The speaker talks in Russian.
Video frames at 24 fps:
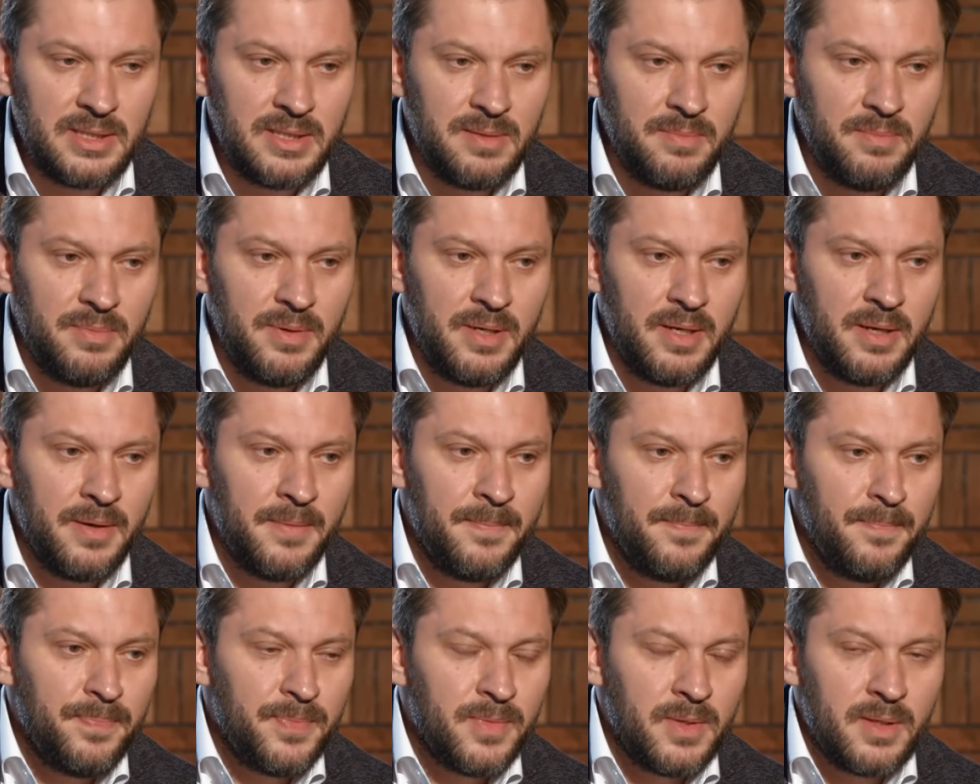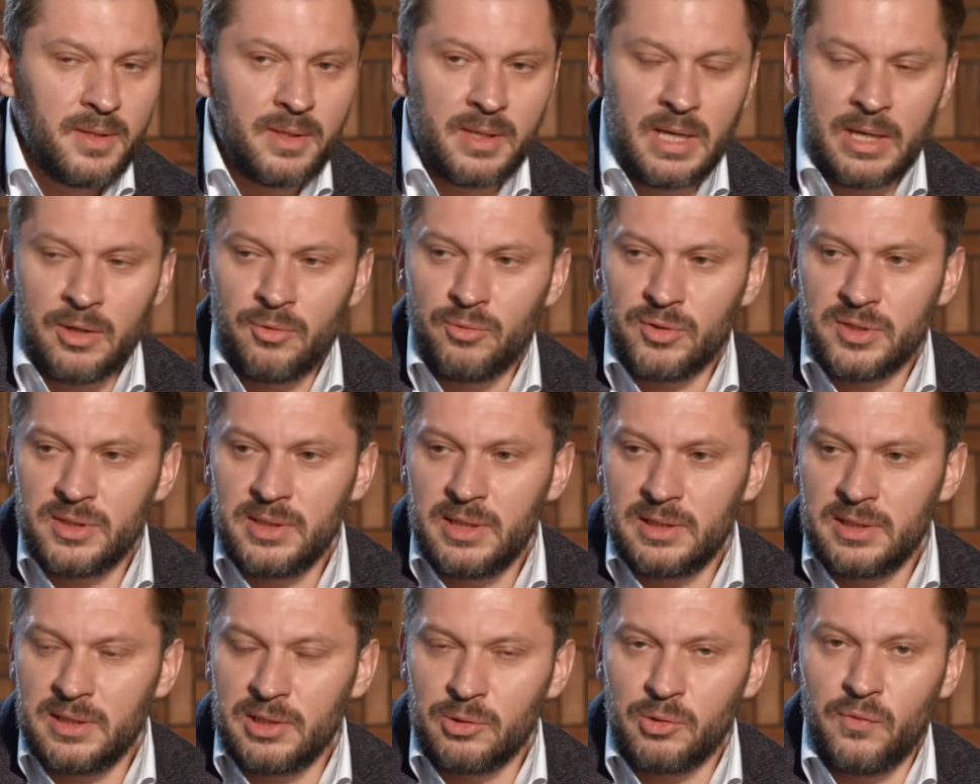себе э, какой,
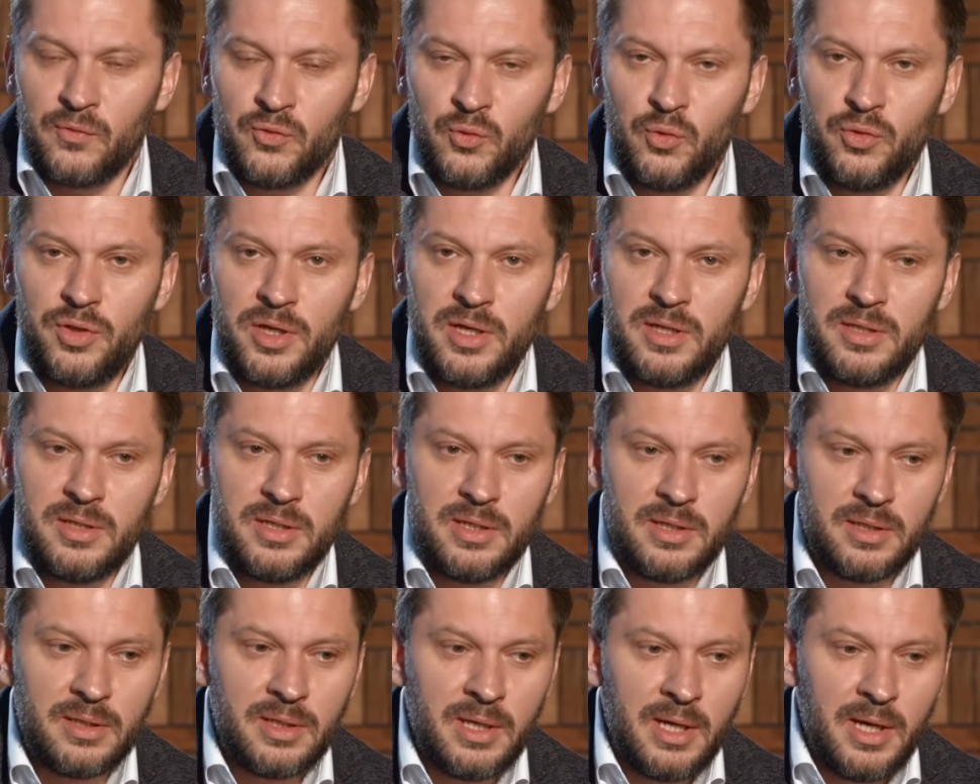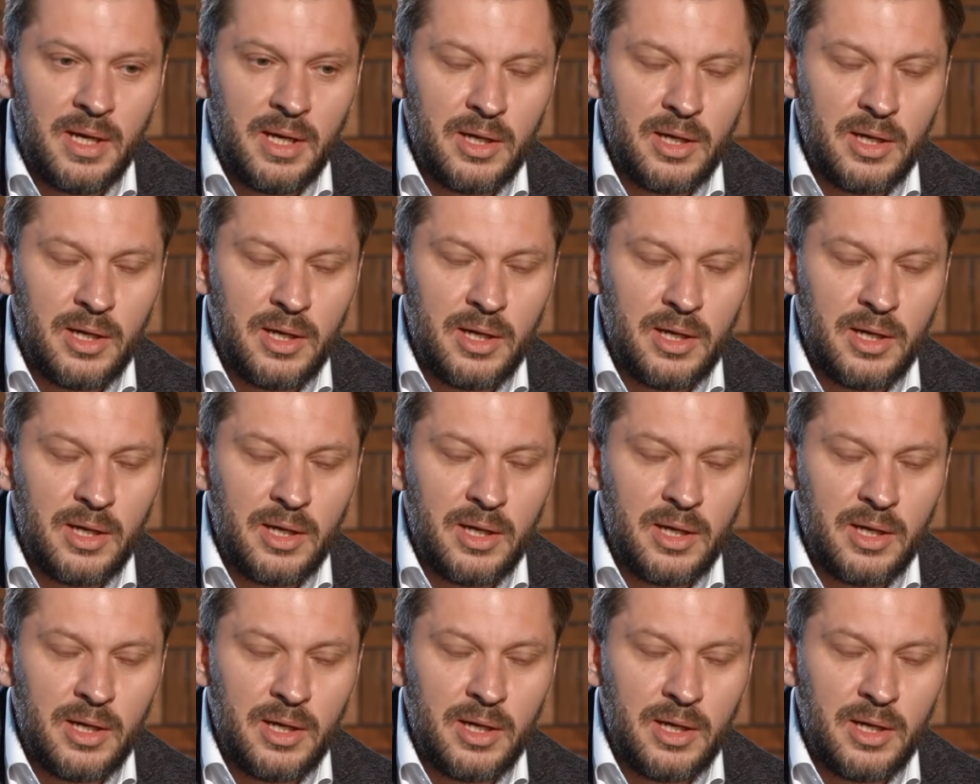знаете, такой внутренний,